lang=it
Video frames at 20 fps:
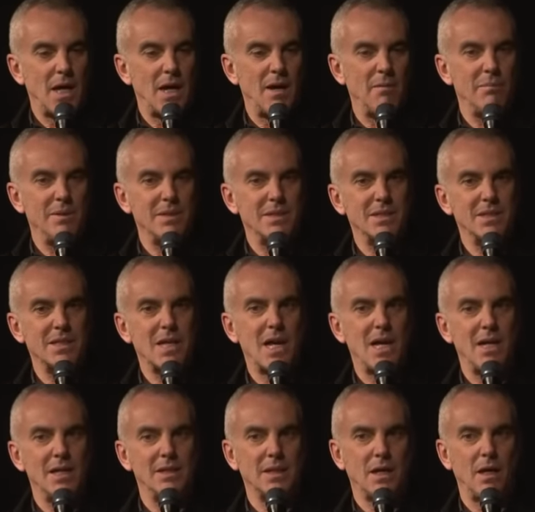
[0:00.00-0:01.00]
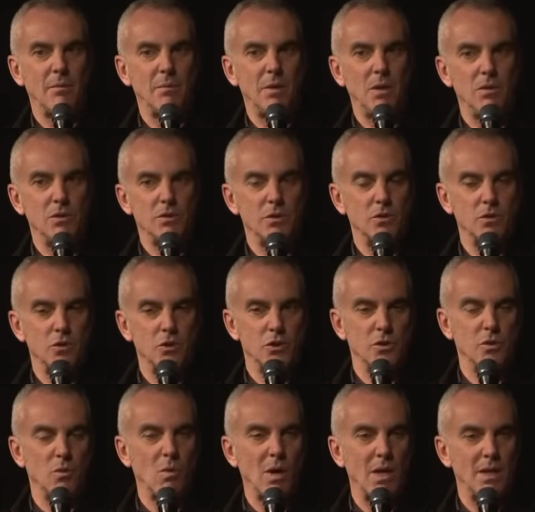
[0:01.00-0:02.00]
abissale tra il
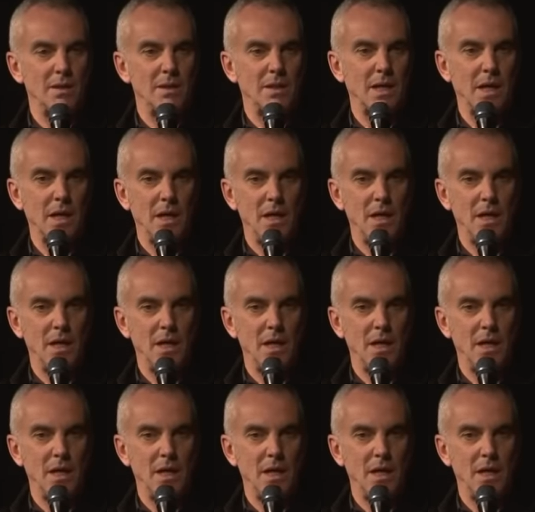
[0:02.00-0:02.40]
1950